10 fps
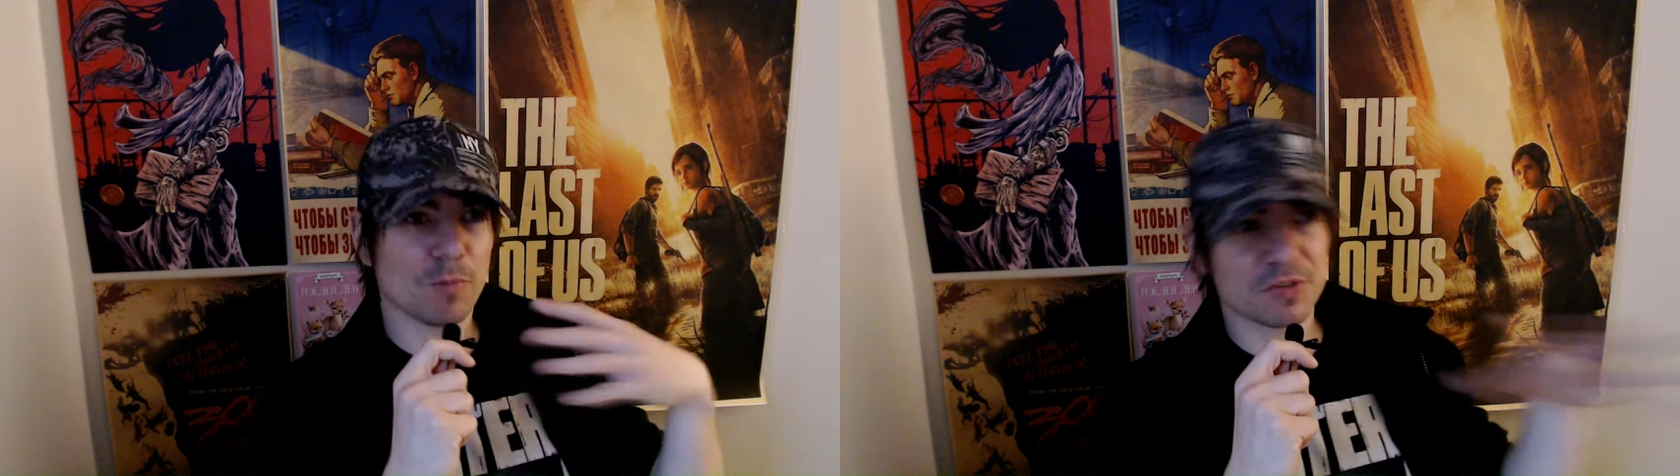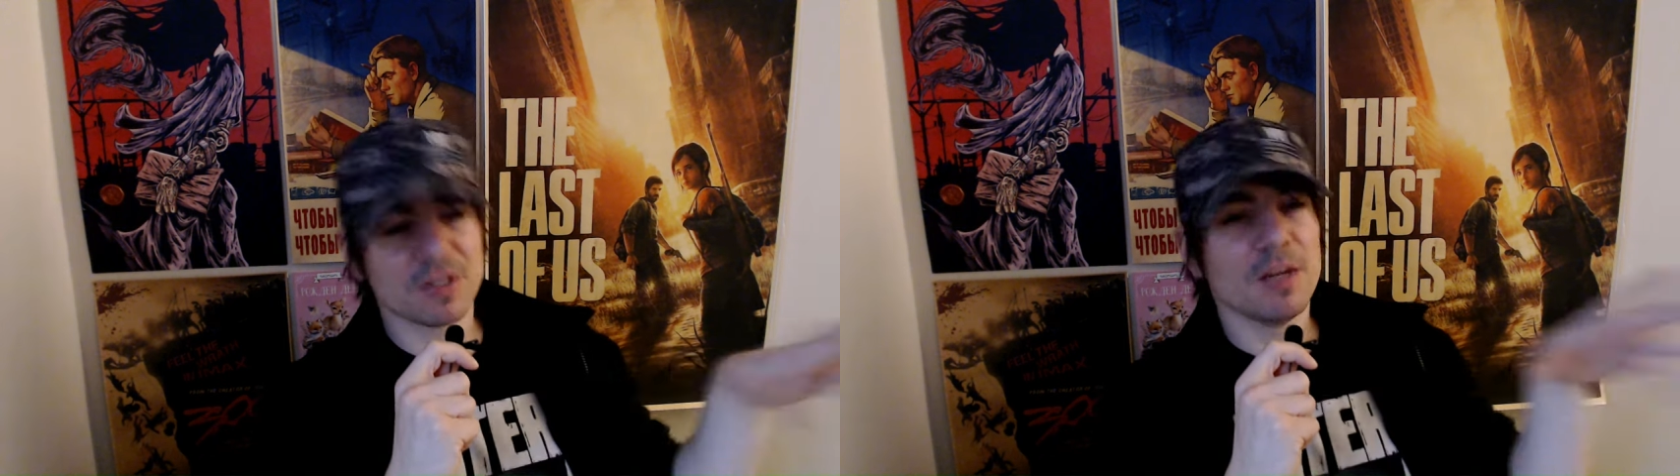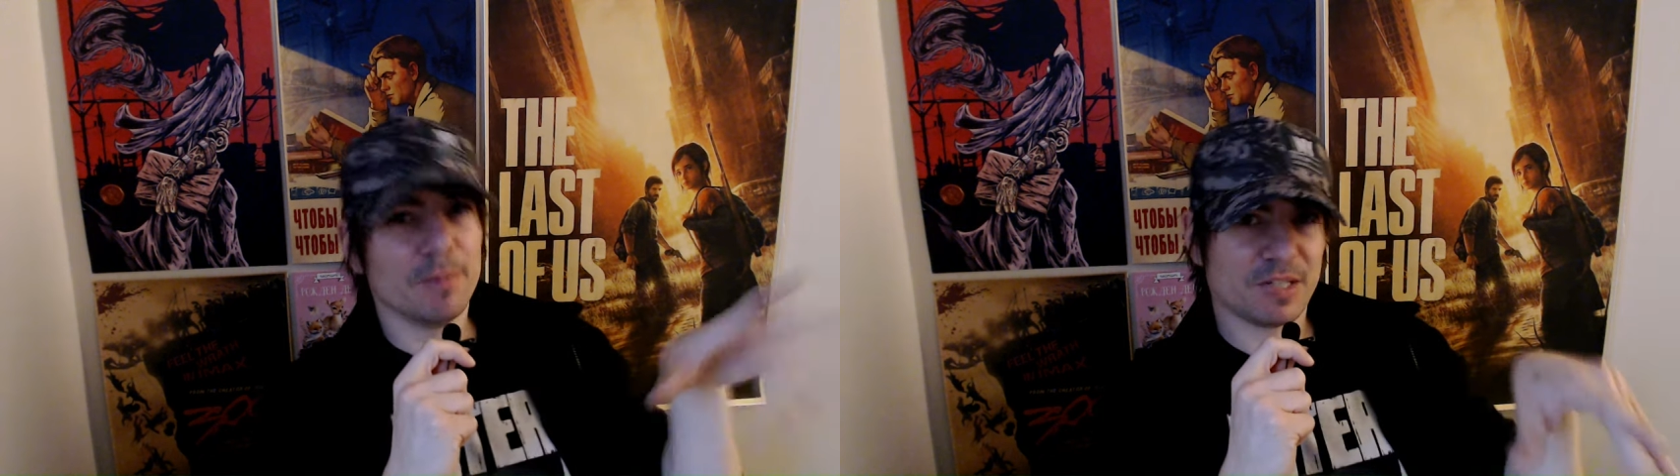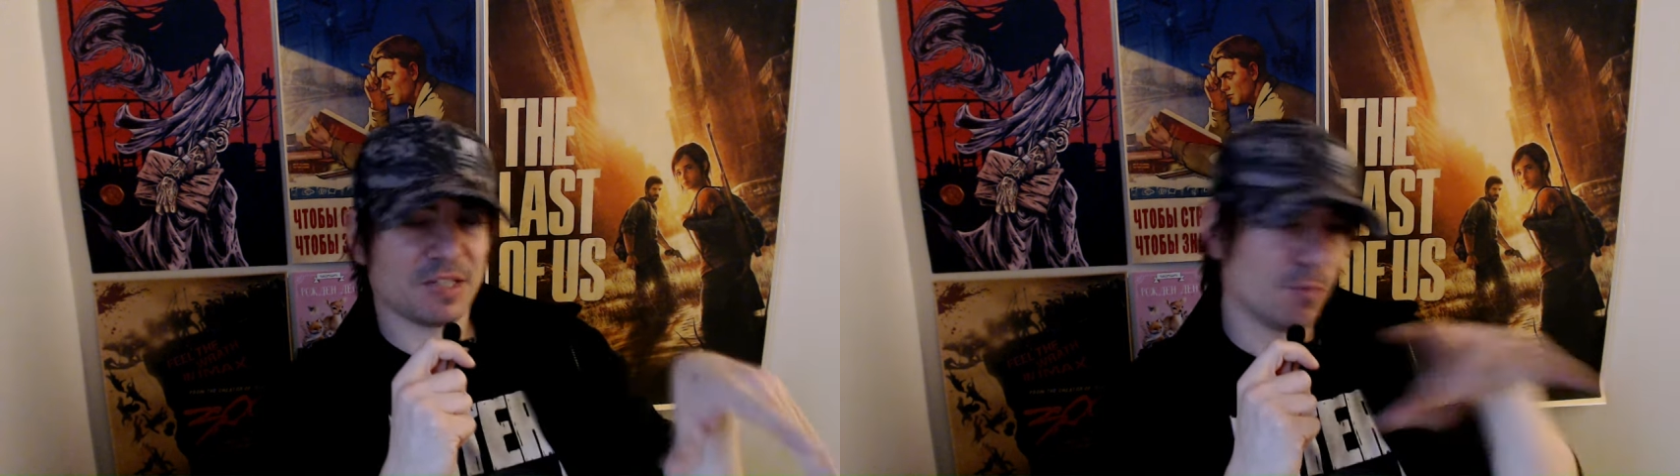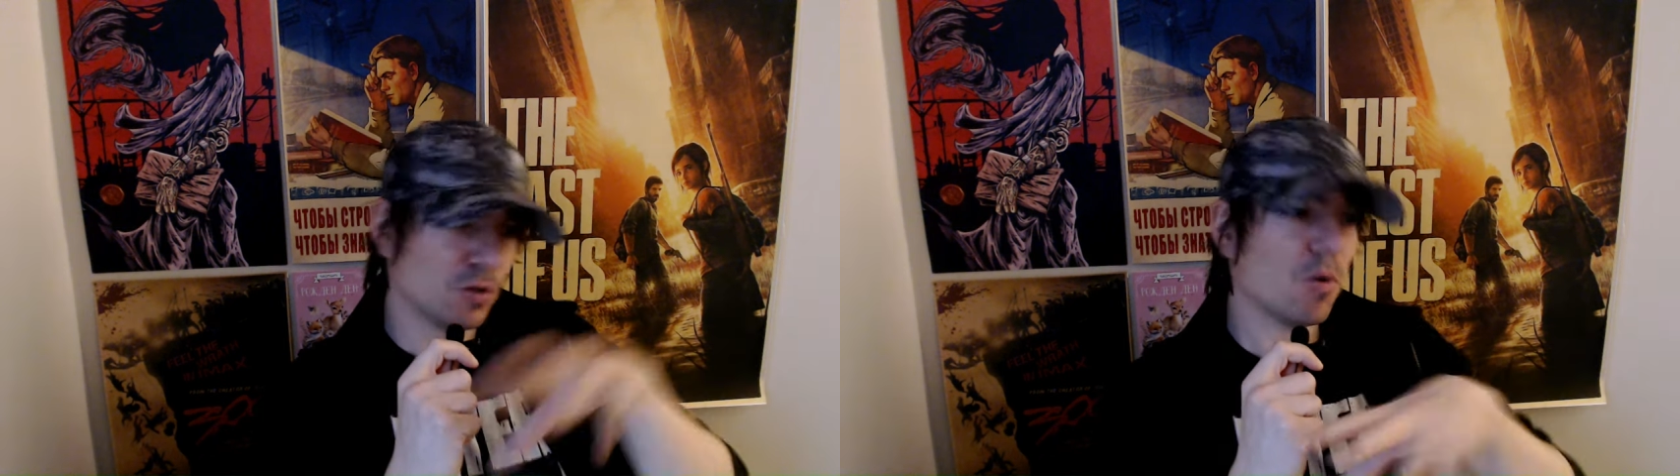pense, mais ça
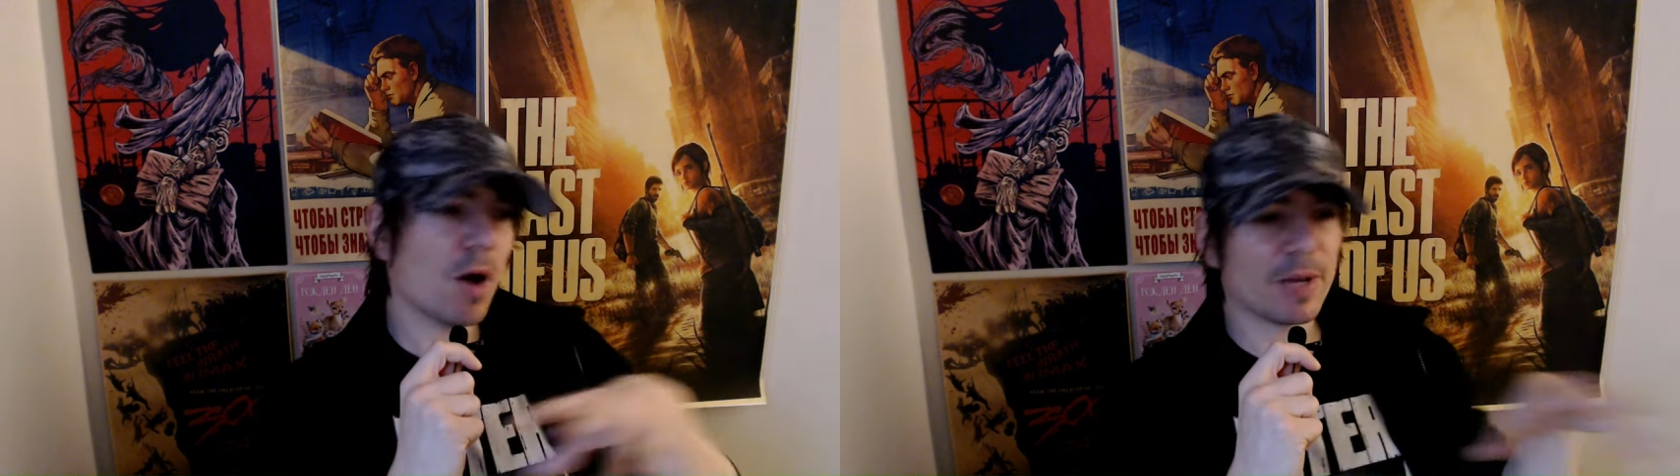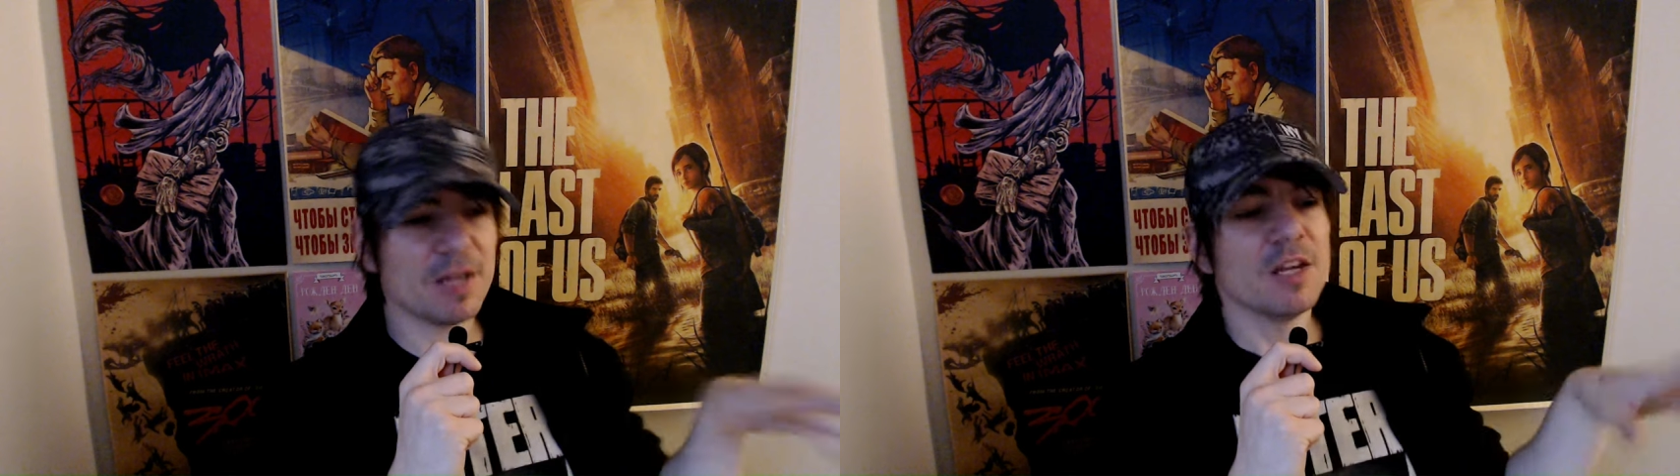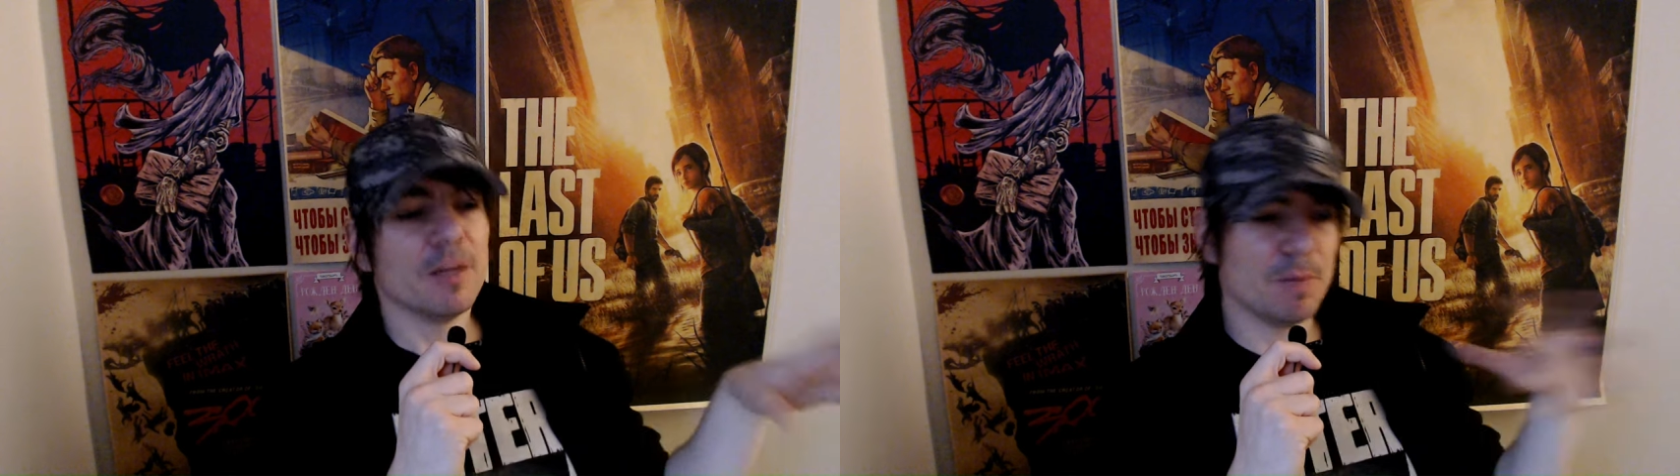c'est plus pour après.